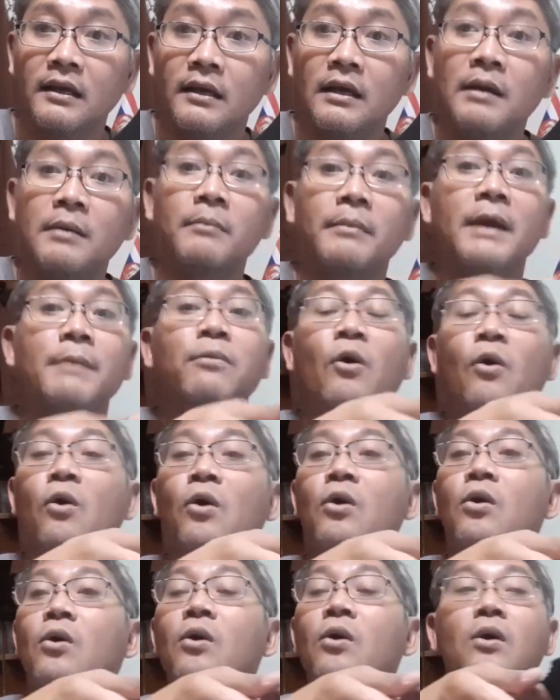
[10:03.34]
ไปโผล่
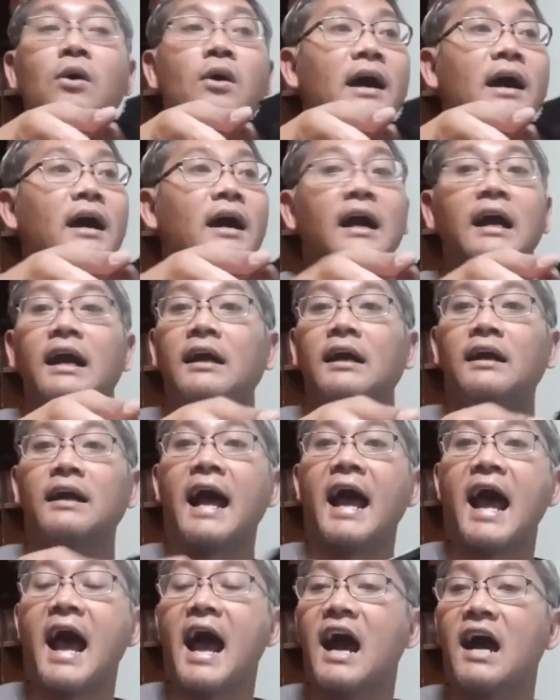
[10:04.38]
ก
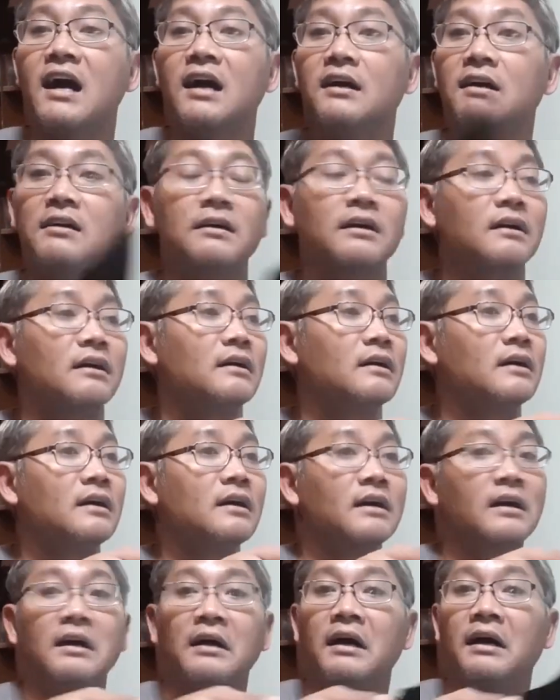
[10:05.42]
ลาง
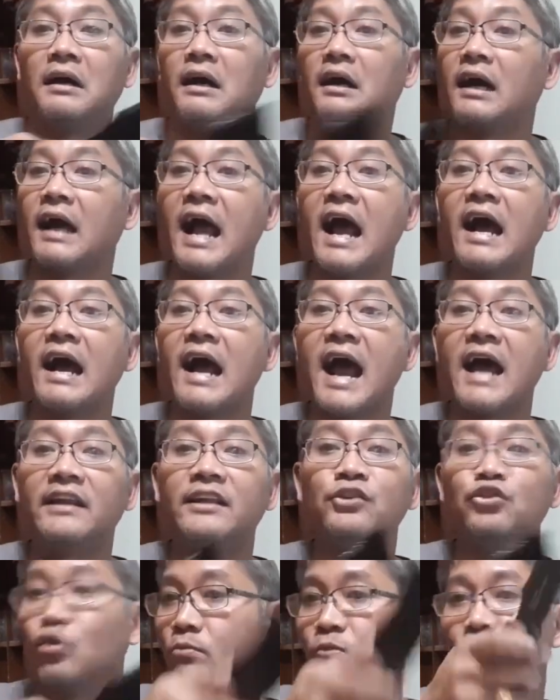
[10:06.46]
กลางงานที่ช
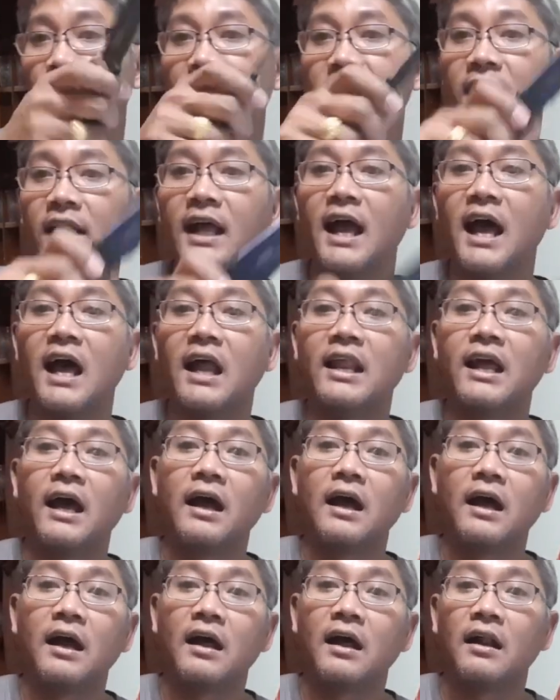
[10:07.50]
นบุรีก็ได้อ่ะเนี่ย
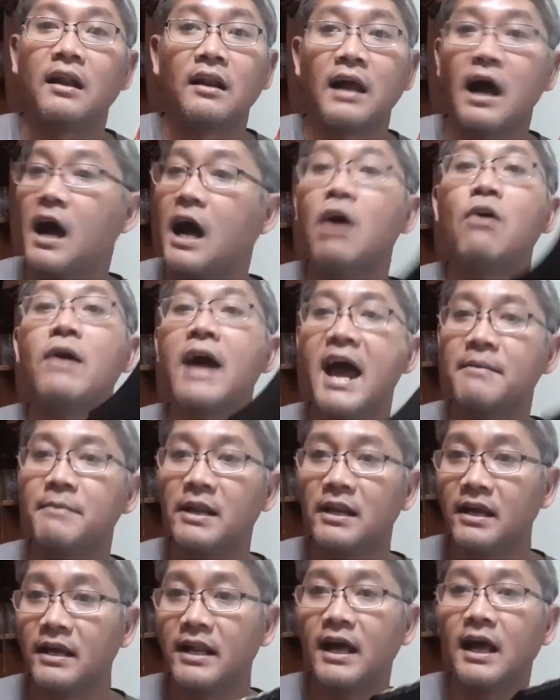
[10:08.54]
เข้างานไปเล
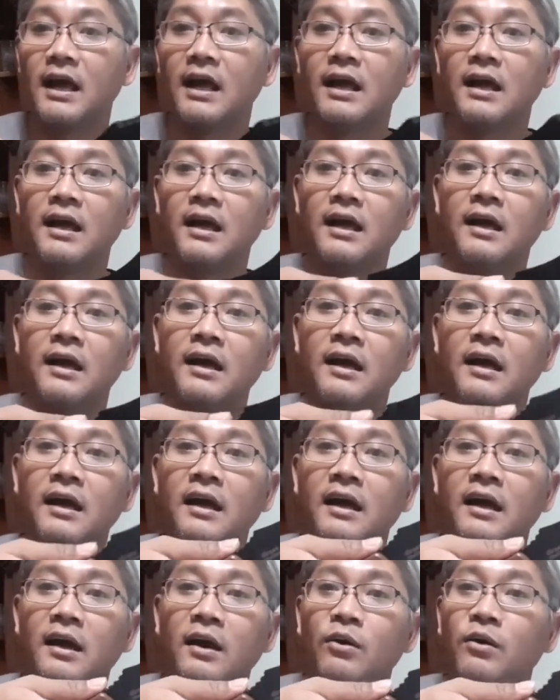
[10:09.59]
ย อ่ะ
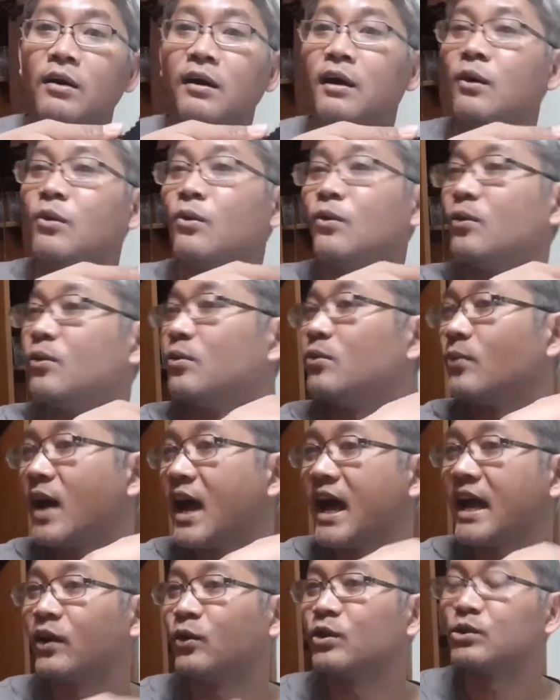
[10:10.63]
คุณว่า ไอ้
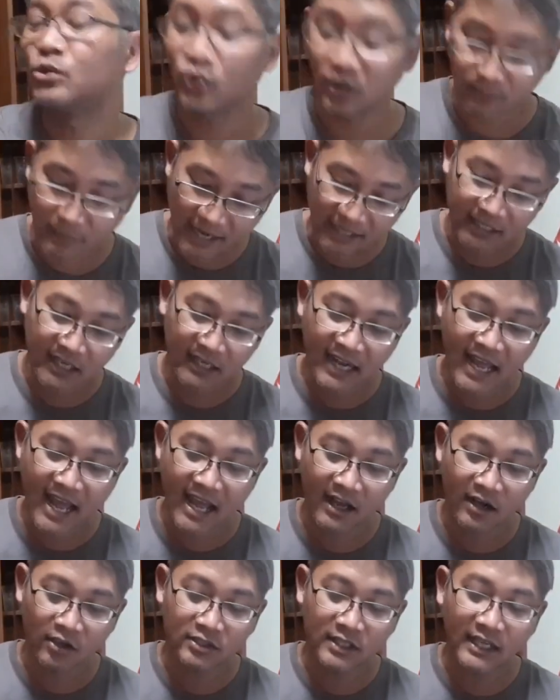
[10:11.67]
คนตรวจบัตรข้างหน้า
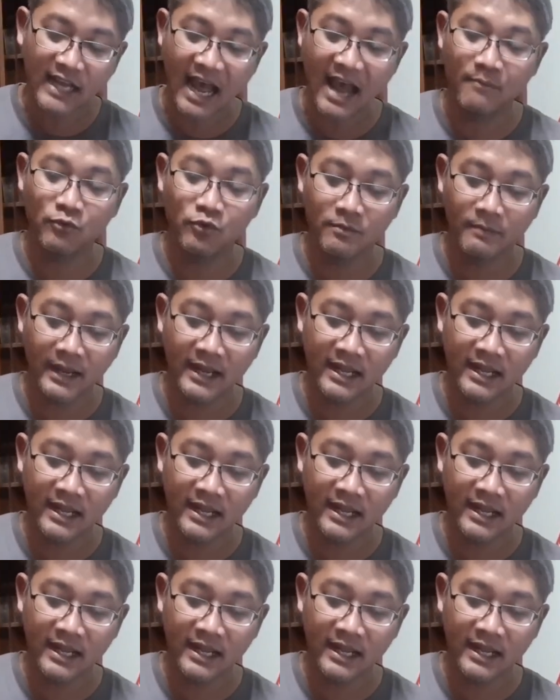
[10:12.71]
เขาจะ ถามคุณไหม